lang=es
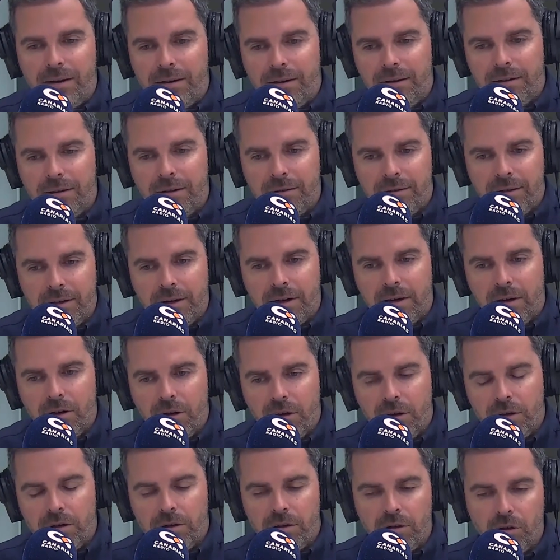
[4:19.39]
Es decir,
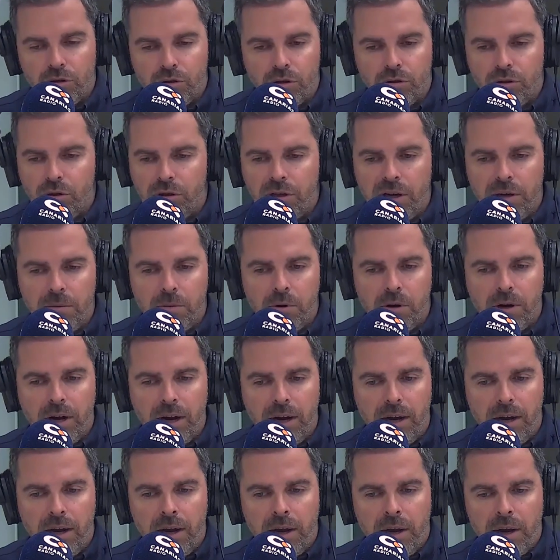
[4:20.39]
nosotros tenemos
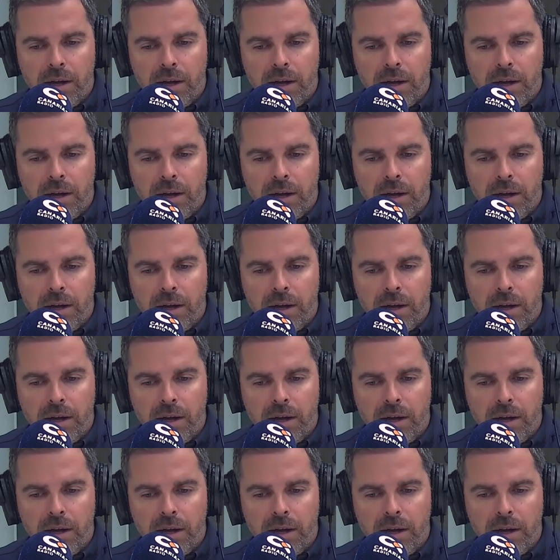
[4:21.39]
que,